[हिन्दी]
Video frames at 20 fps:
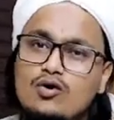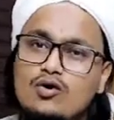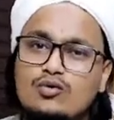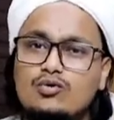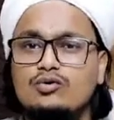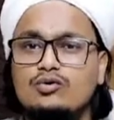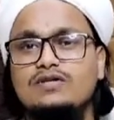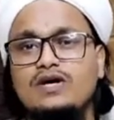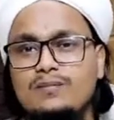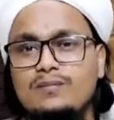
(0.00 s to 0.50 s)
और
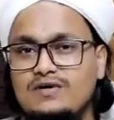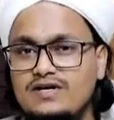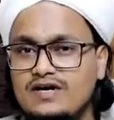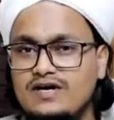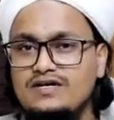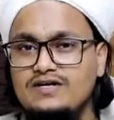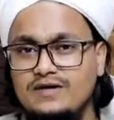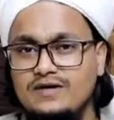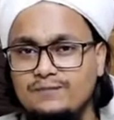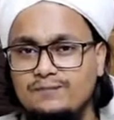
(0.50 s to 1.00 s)
होता भी
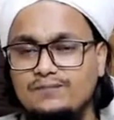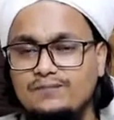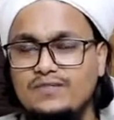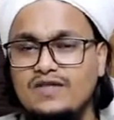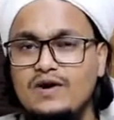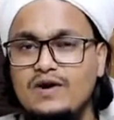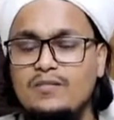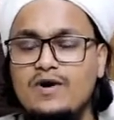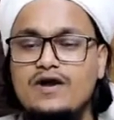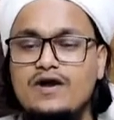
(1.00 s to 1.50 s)
यही है
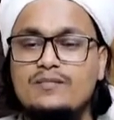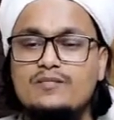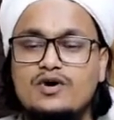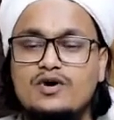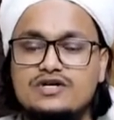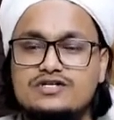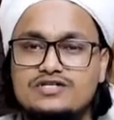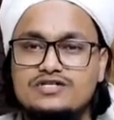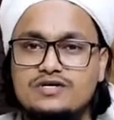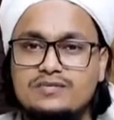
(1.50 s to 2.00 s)
हमारे
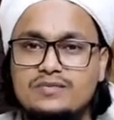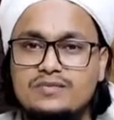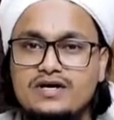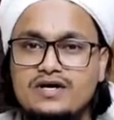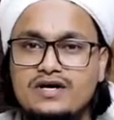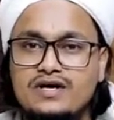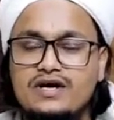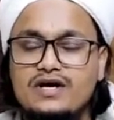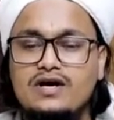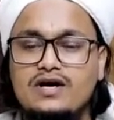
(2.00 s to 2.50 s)
माशरे
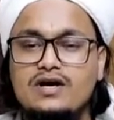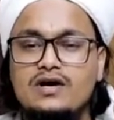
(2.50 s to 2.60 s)
में